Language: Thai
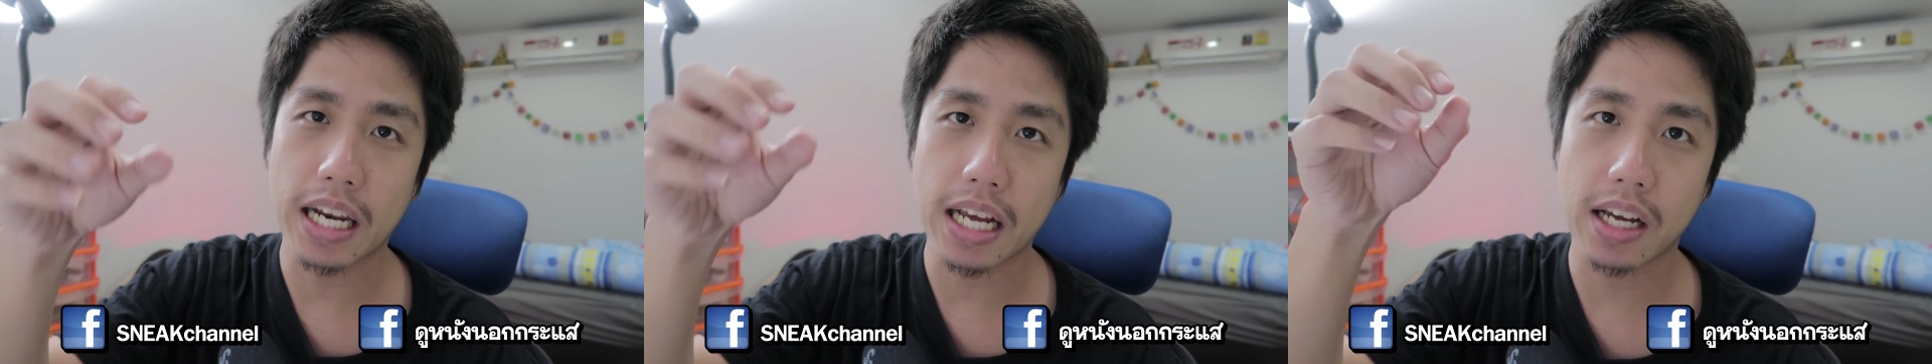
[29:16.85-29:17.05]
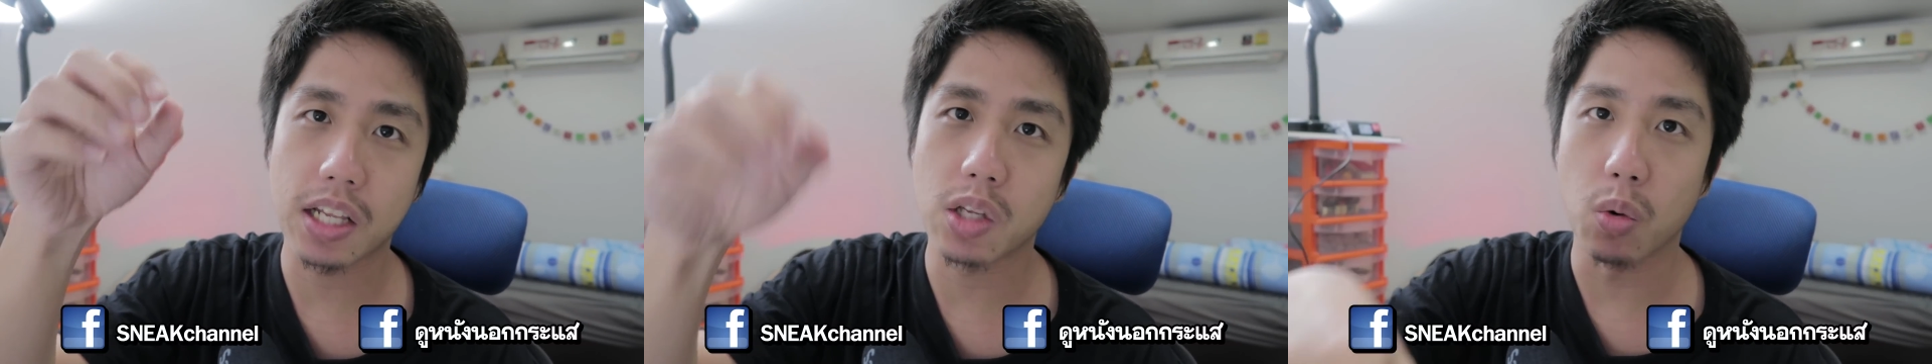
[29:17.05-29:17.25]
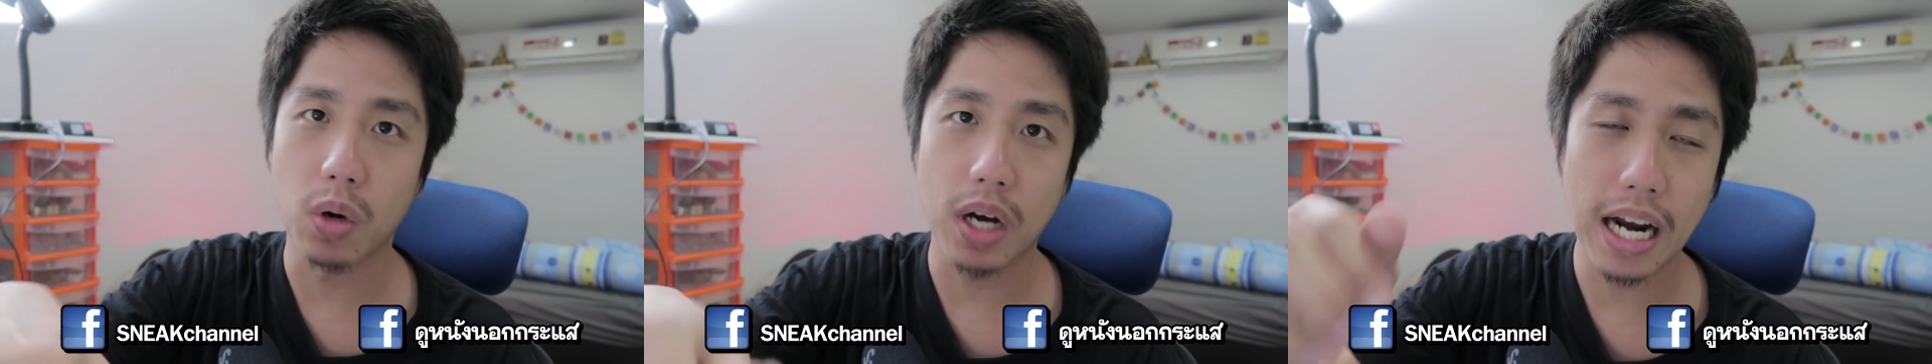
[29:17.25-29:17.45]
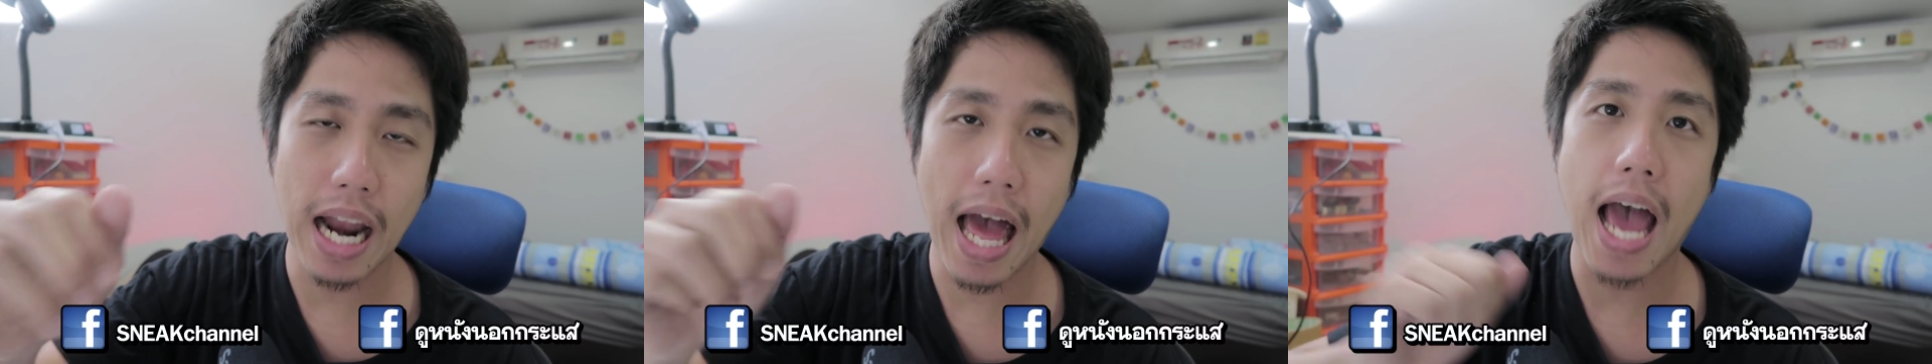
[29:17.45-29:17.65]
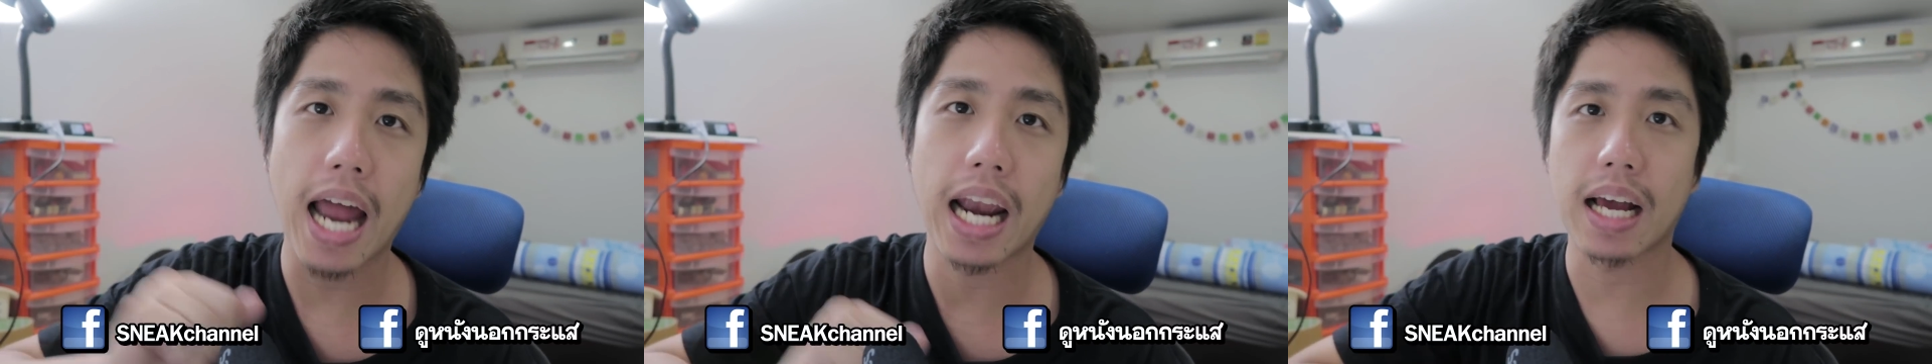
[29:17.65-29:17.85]
เนี่ยก็อยู่ข้าง
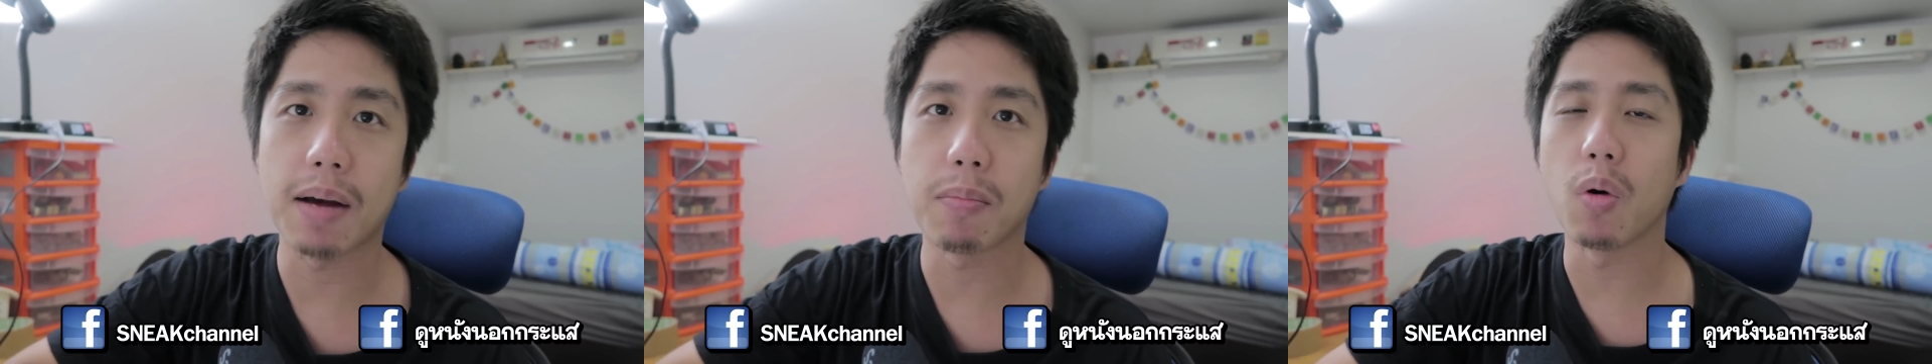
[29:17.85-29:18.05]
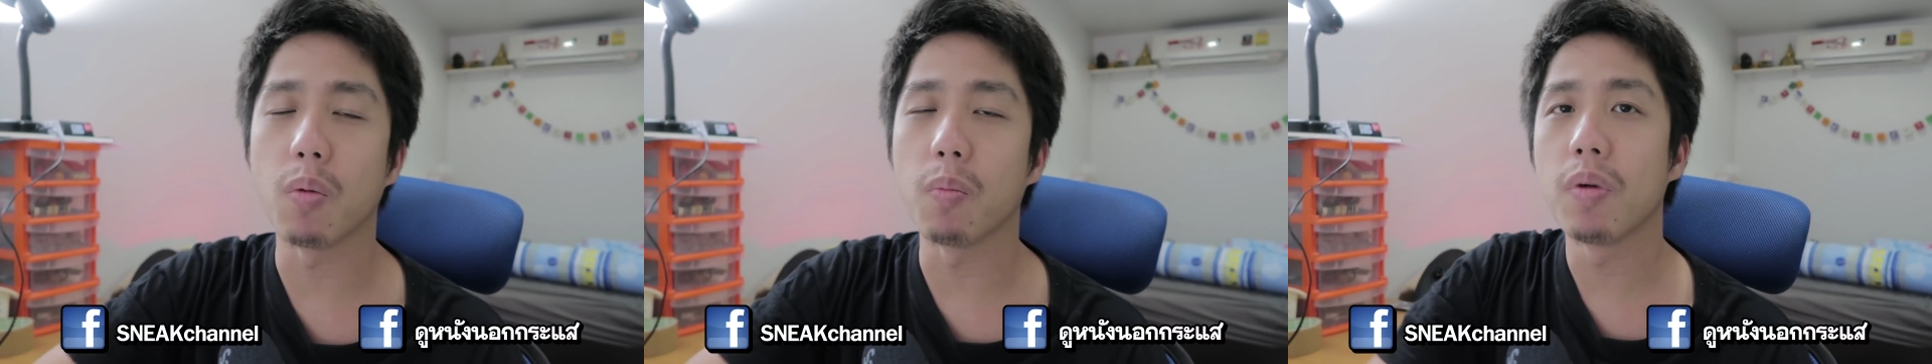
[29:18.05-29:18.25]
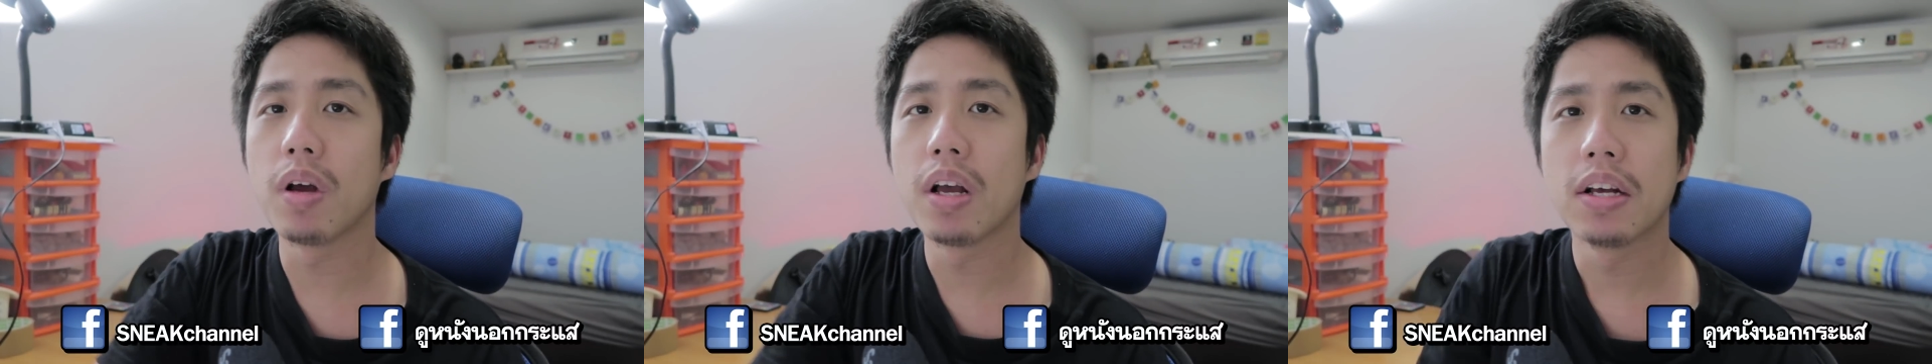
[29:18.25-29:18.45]
ล่างนะครับผม